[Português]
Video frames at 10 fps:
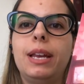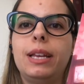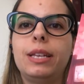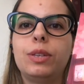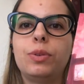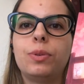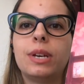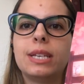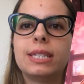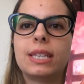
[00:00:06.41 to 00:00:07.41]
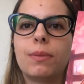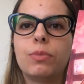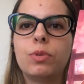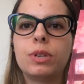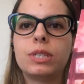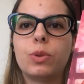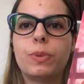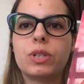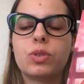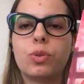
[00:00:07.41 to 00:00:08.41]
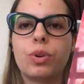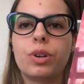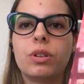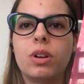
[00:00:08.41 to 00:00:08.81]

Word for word: lindo, Samuca e seu pastor,